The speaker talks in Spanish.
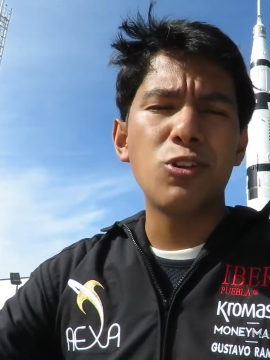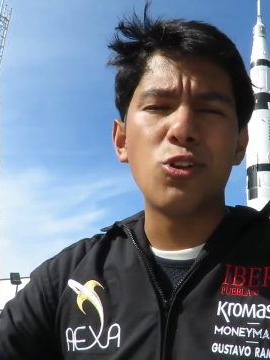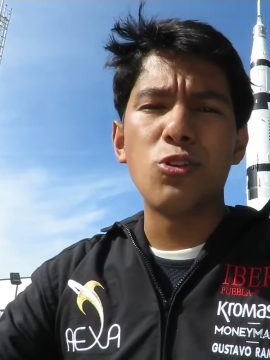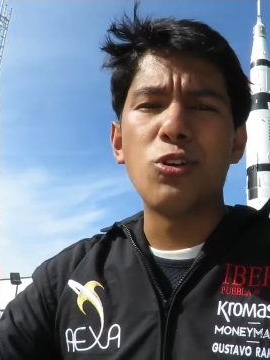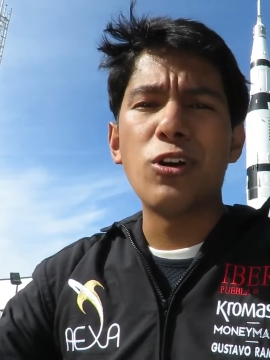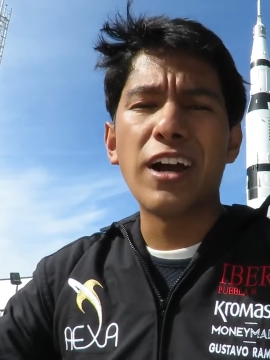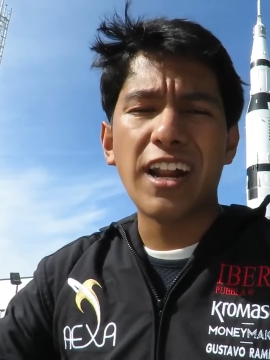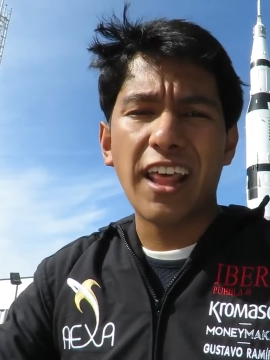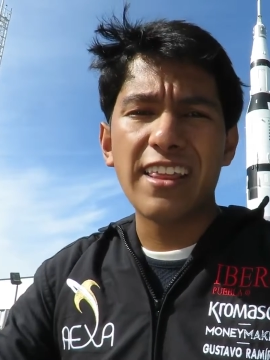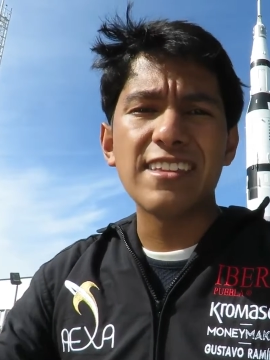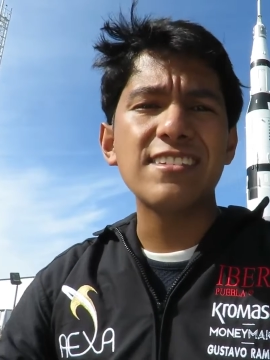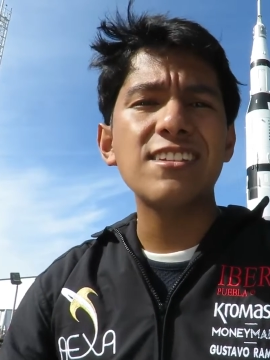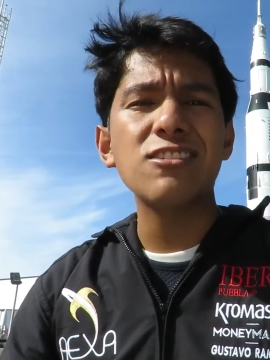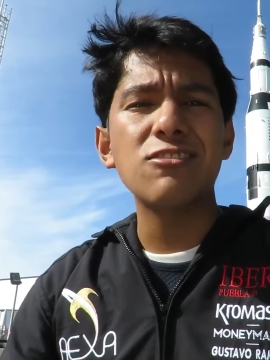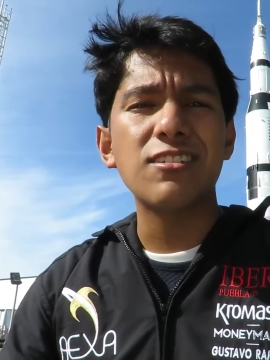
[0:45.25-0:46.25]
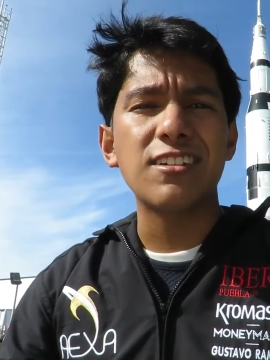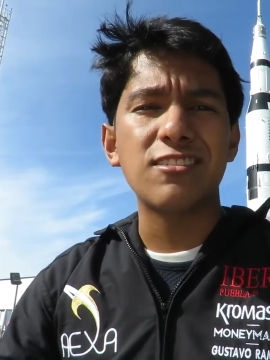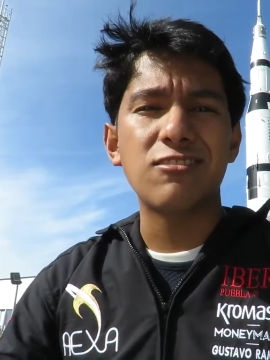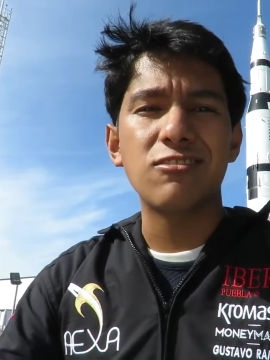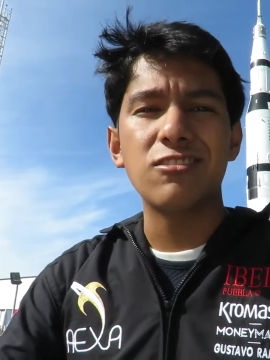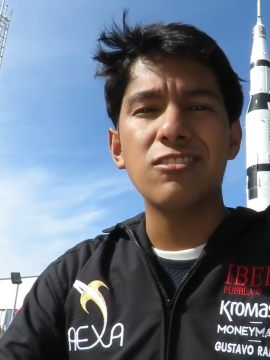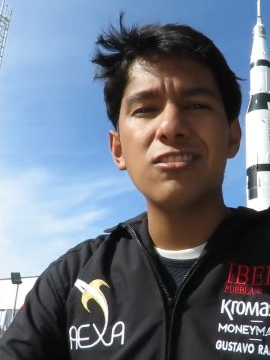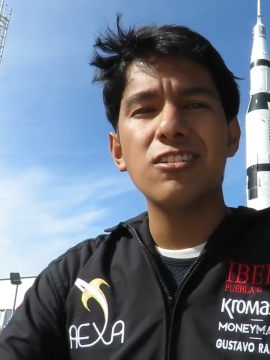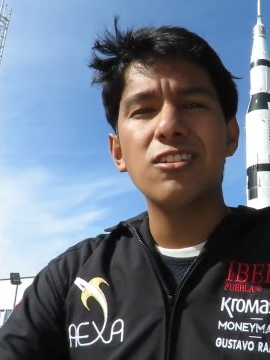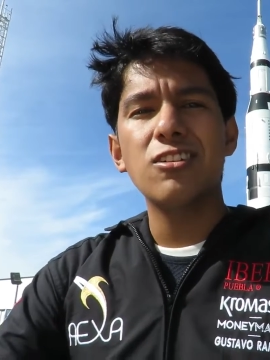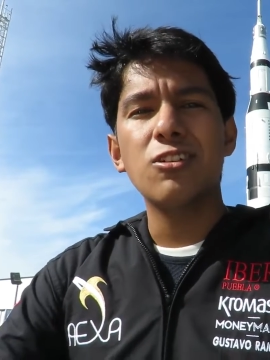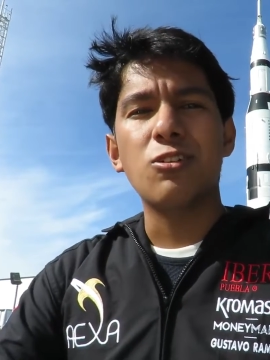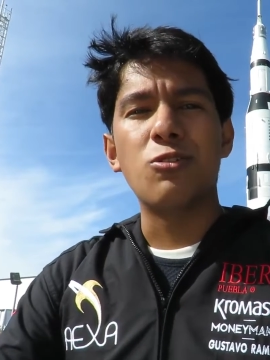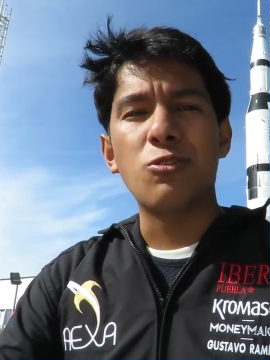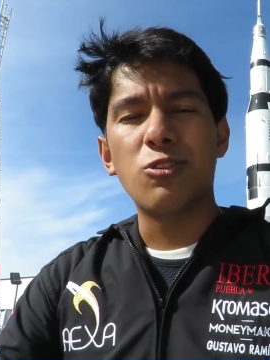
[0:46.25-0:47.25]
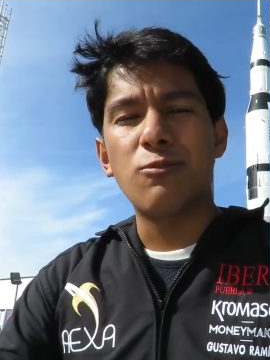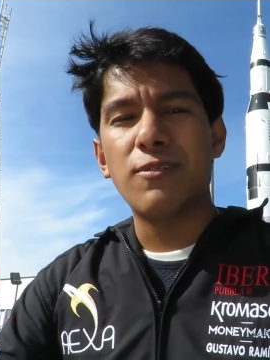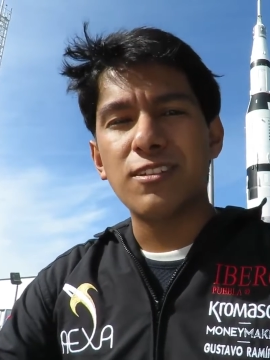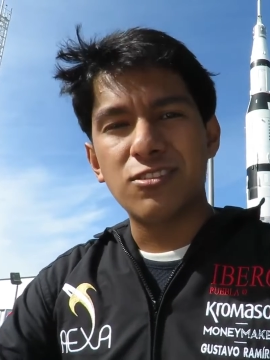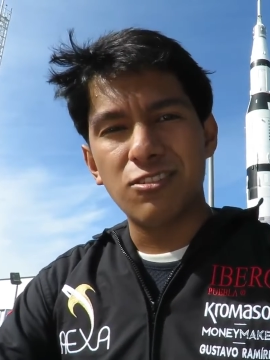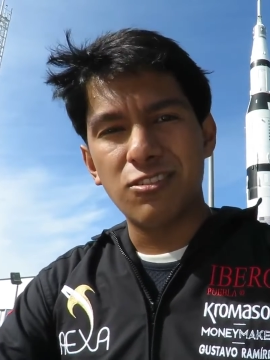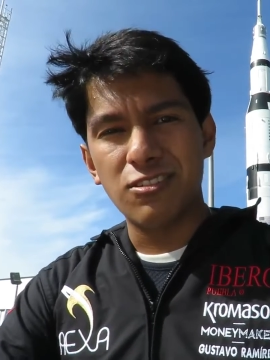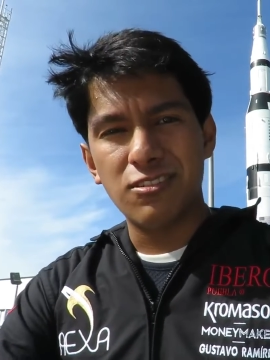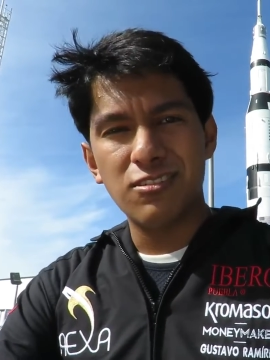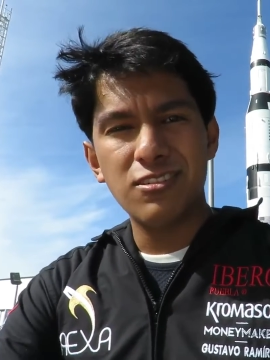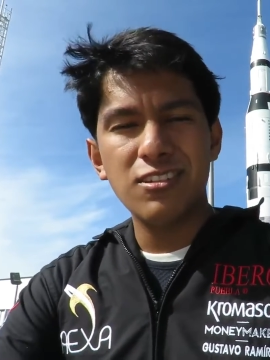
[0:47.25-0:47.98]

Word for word: lo agradecido que estoy con Cromasol